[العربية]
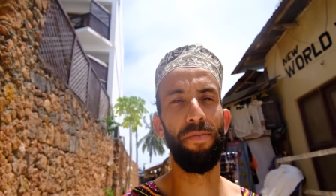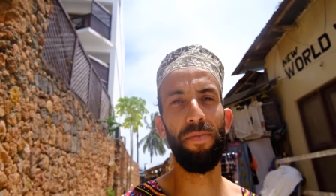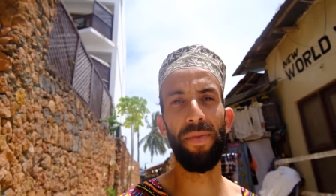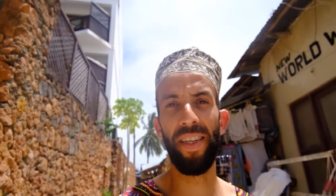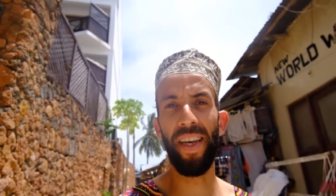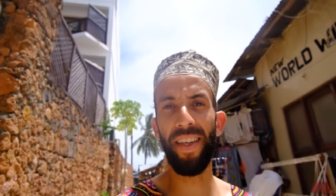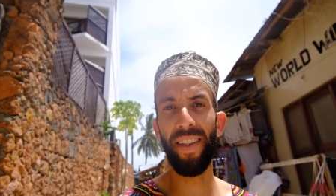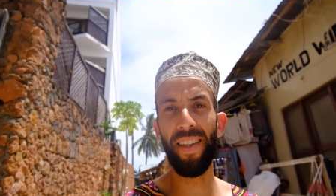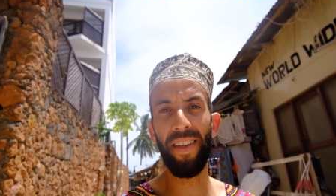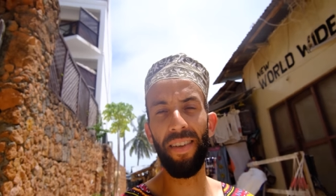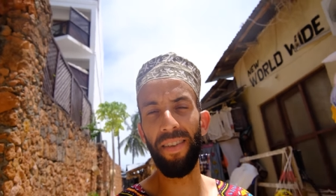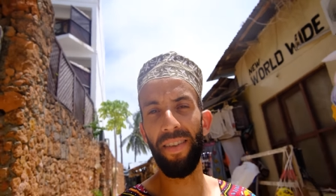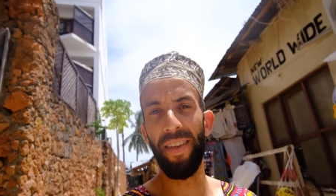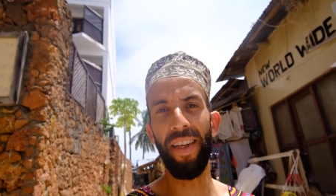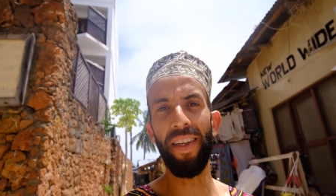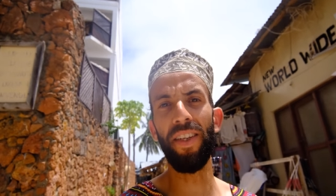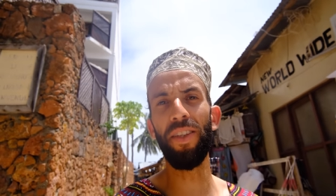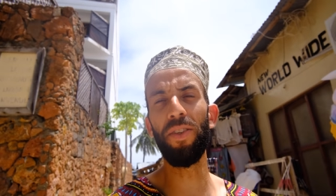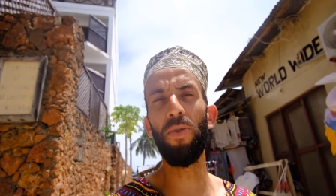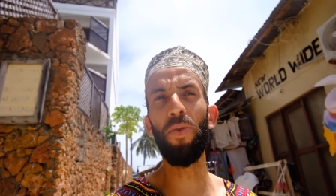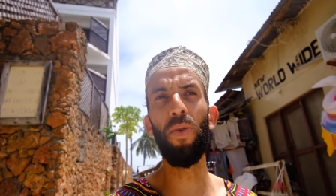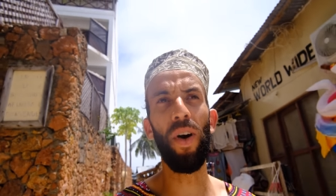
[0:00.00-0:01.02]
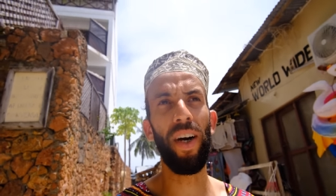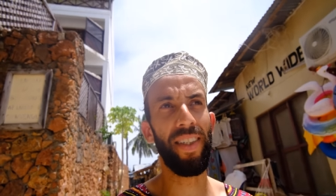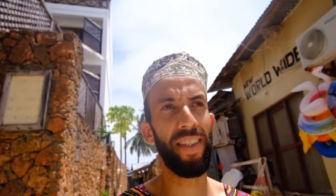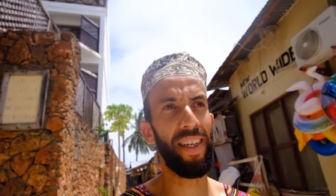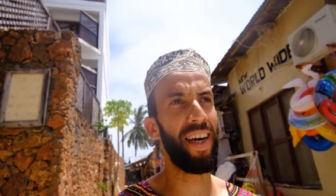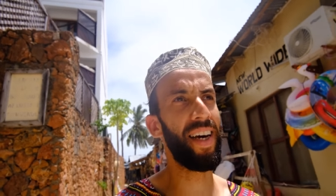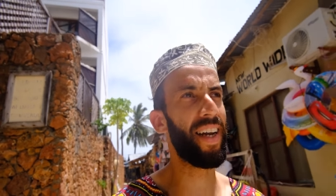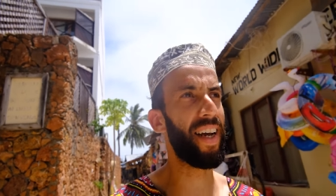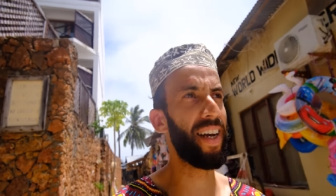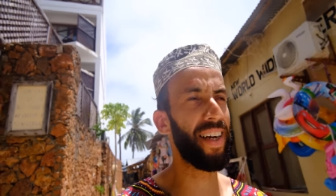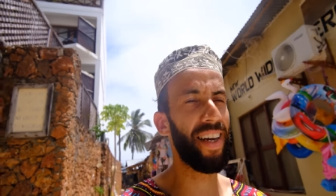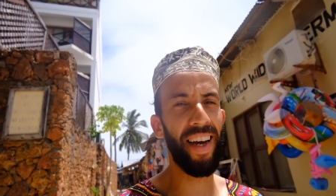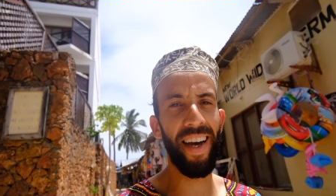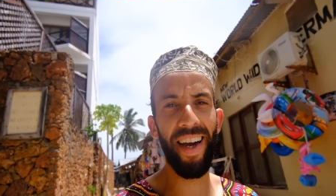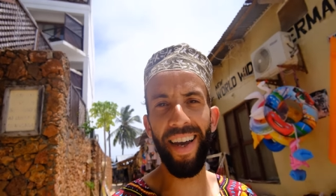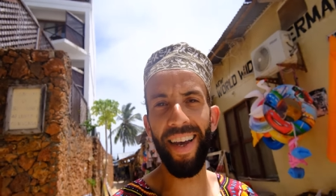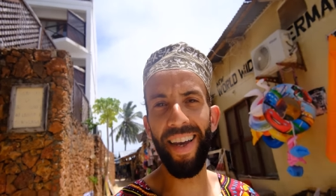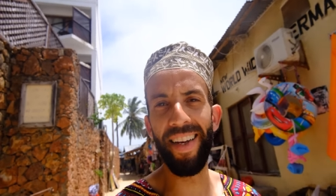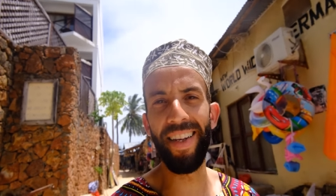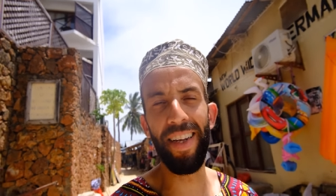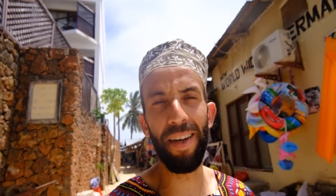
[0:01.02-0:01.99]
زايدين يعني يقولوا اسعار هكا
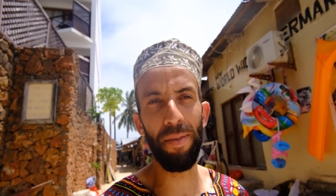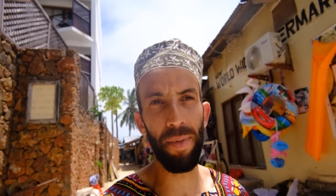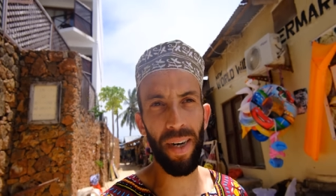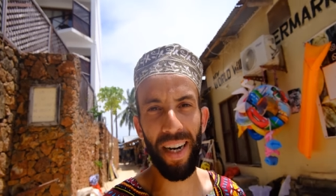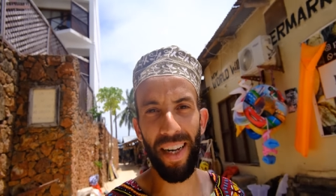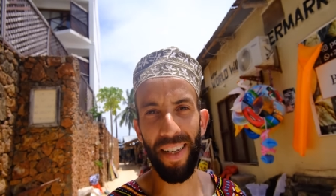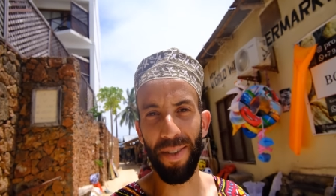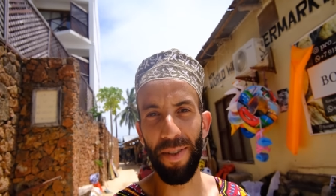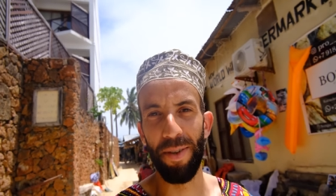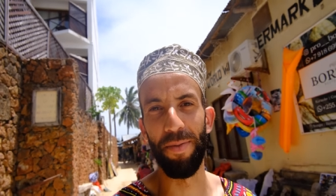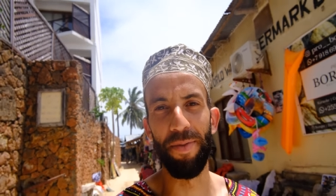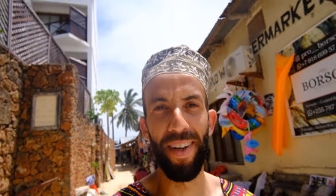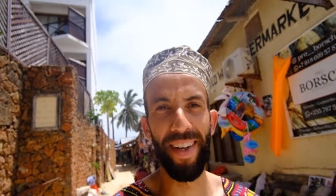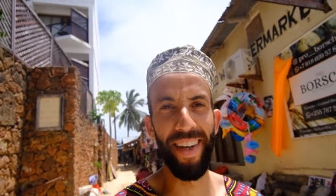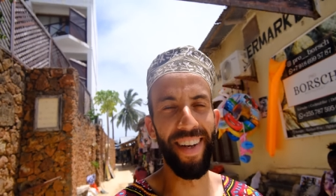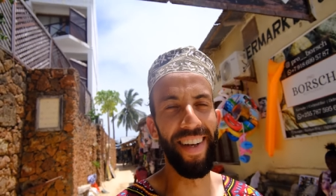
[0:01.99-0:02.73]
خياليه من راسهم